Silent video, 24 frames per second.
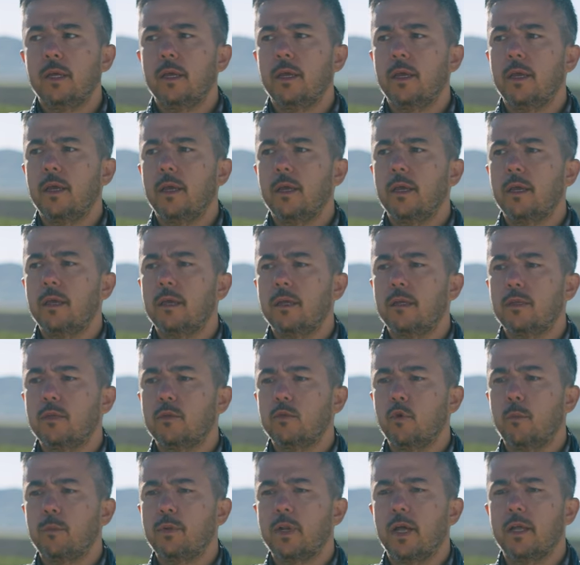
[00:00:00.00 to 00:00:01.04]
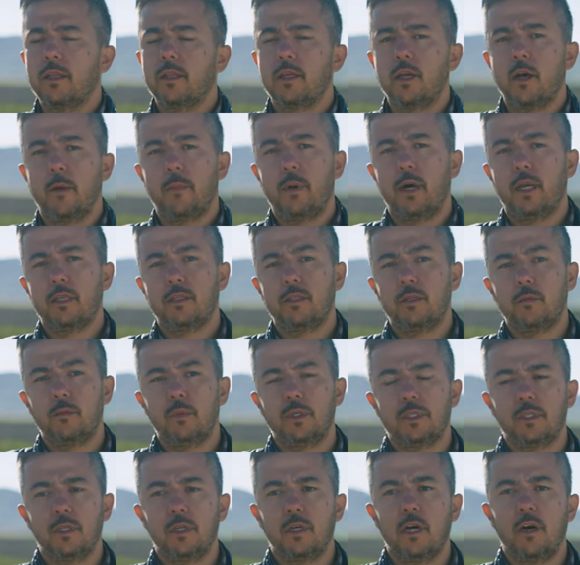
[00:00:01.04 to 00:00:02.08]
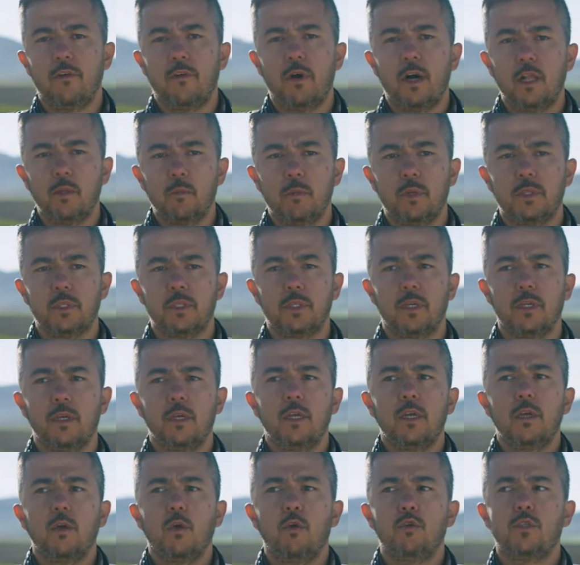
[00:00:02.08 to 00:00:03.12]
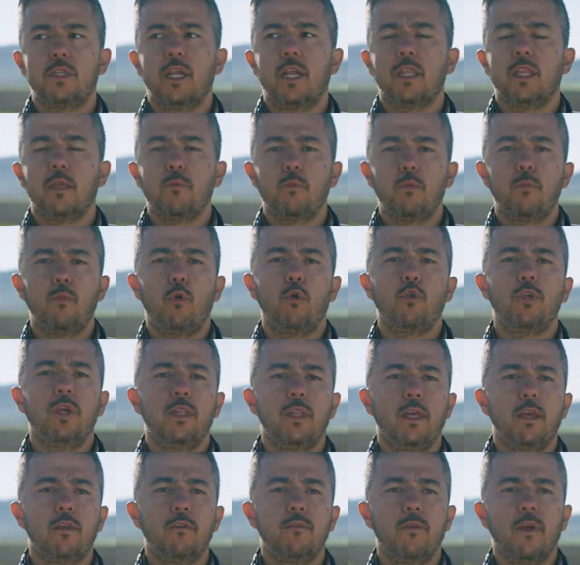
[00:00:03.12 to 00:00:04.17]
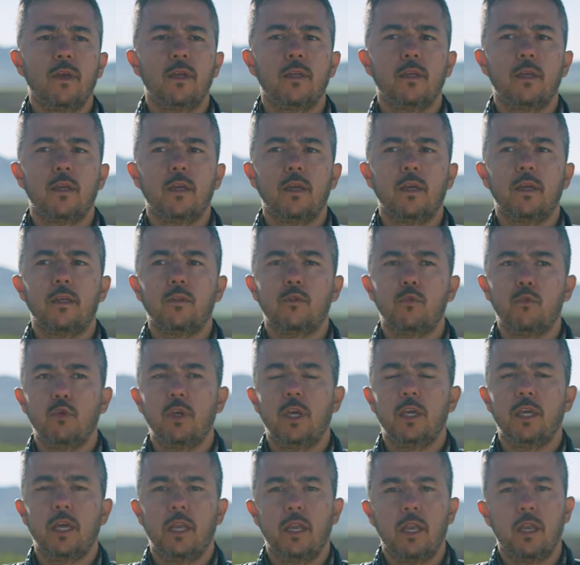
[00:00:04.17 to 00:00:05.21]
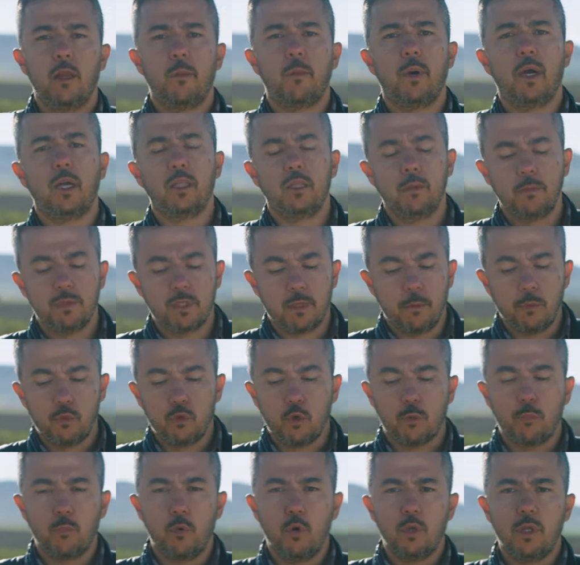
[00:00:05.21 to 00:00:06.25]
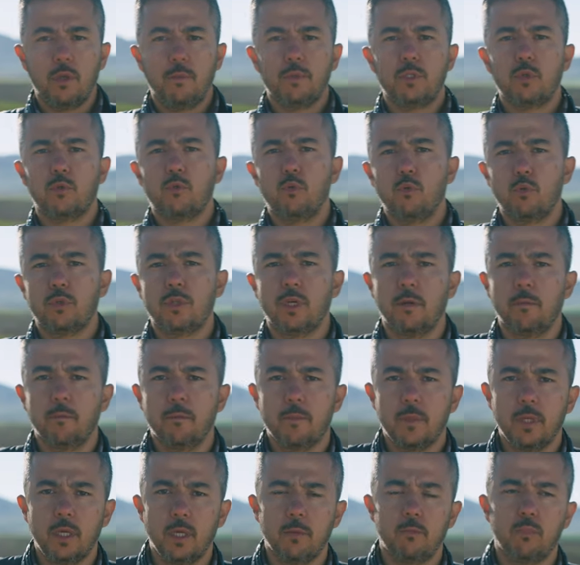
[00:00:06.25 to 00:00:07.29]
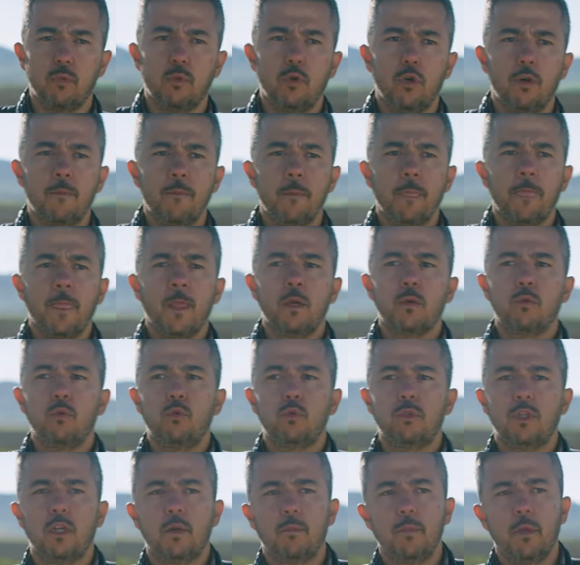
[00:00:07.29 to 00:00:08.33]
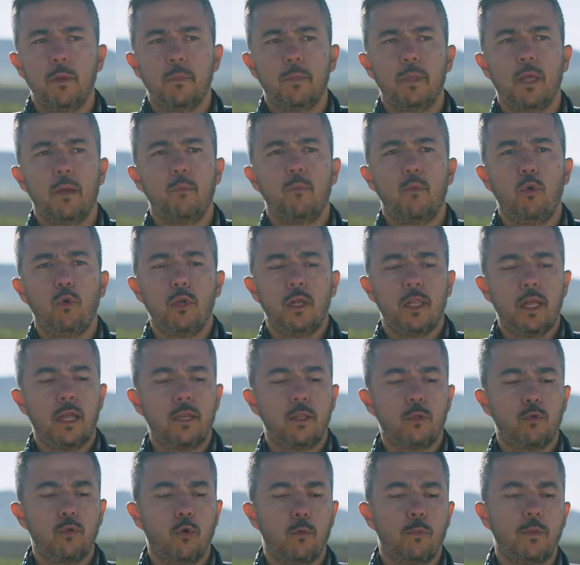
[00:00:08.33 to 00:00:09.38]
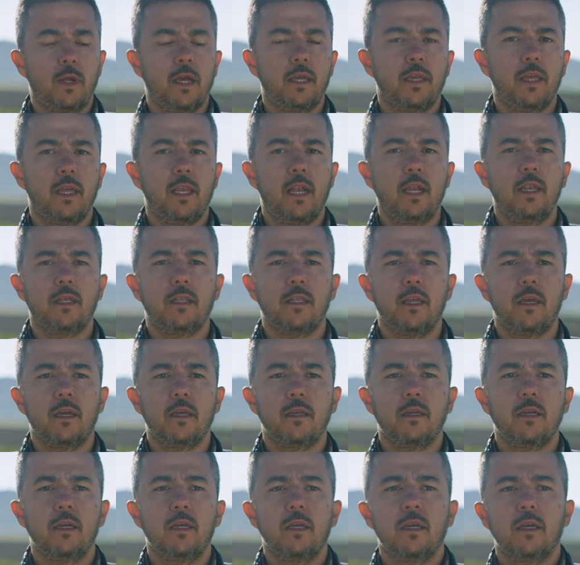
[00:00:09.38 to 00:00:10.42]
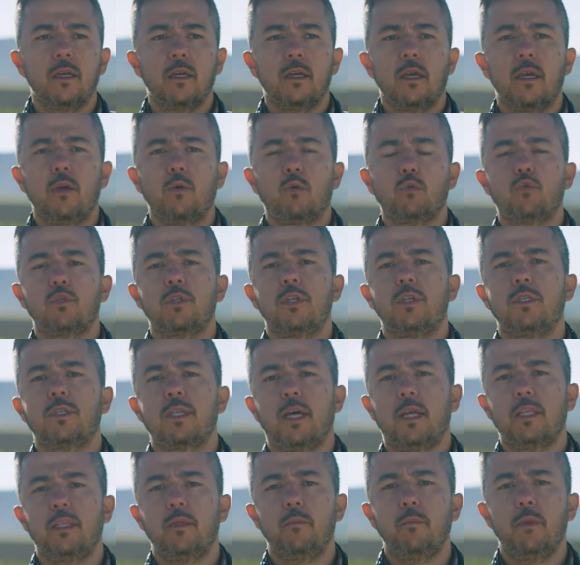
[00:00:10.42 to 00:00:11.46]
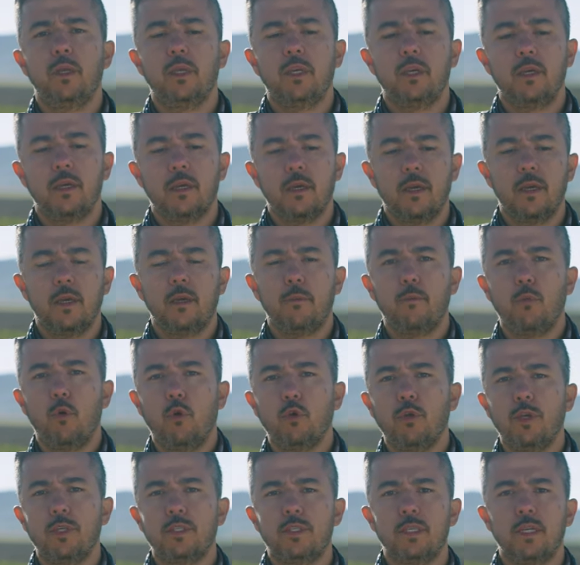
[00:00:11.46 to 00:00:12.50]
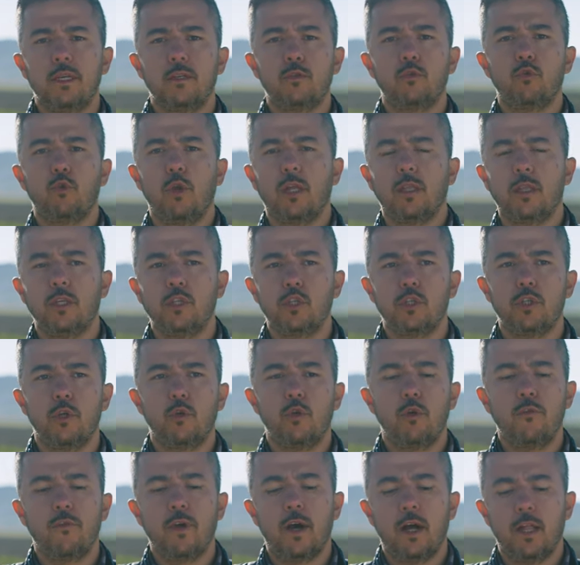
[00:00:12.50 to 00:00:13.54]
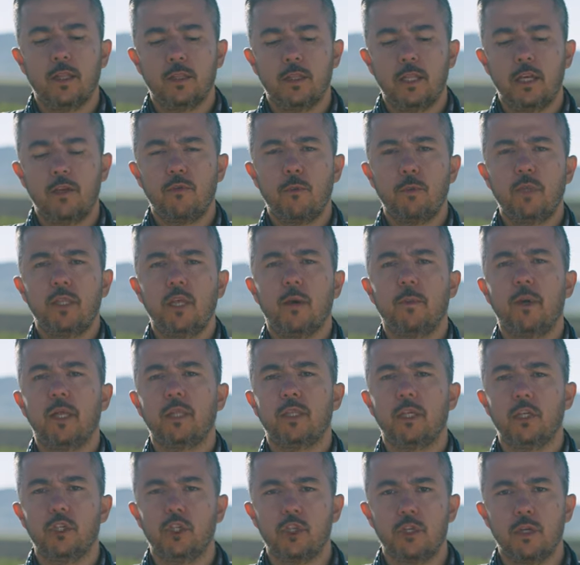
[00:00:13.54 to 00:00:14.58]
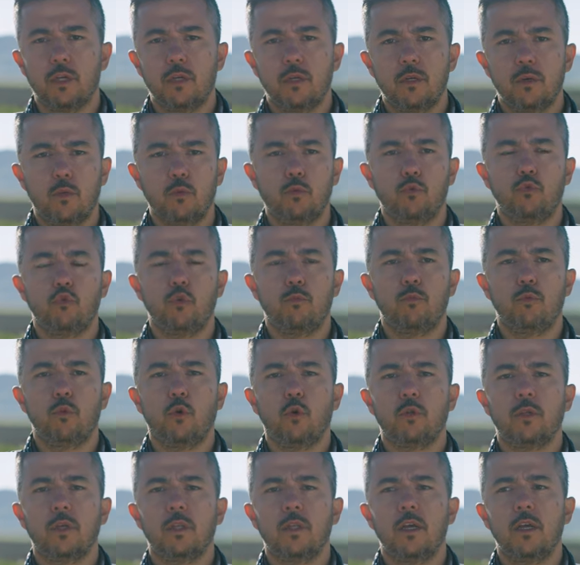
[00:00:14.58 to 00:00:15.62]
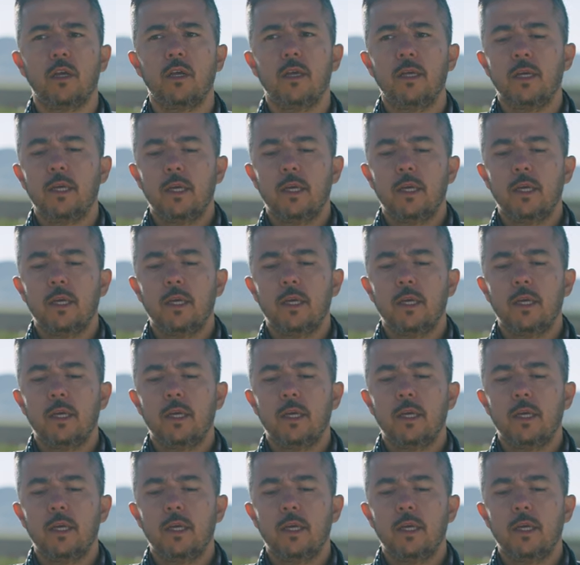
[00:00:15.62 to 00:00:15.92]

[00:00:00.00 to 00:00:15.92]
E, toprağın kabartılması, hava alması, özellikle bu bölgede ve e, Türkiye geneline baktığımız zaman birçok bölgemizde kurutarım yapılıyor. kurutarım yapılan bölgelerde toprağın genellikle 30-40 e, santimlik e, bölgesi sürekli işleniyor ve alt tarafı bir taban taşı oluşuyor bu noktada.